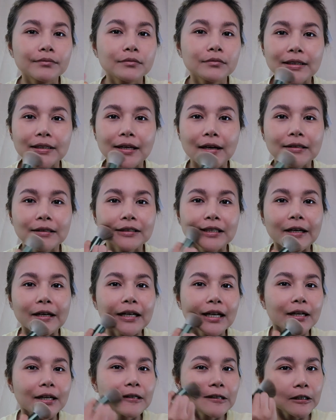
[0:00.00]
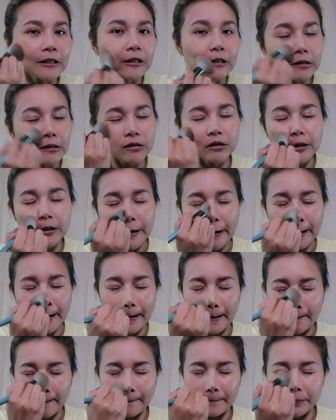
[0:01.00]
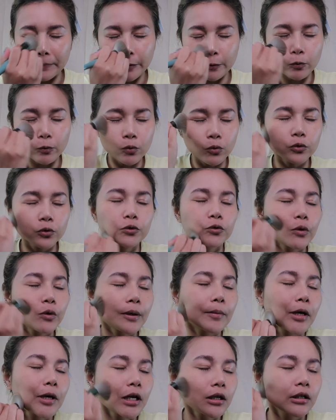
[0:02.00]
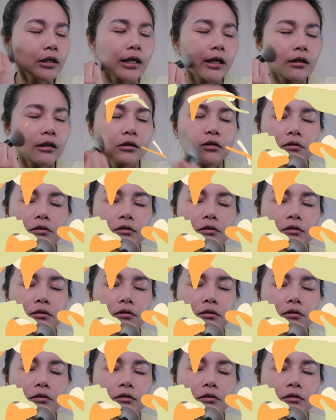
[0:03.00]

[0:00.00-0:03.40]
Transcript: กระจ่างใสทันทีเลยอะผิวดูสวยมากเลยอะ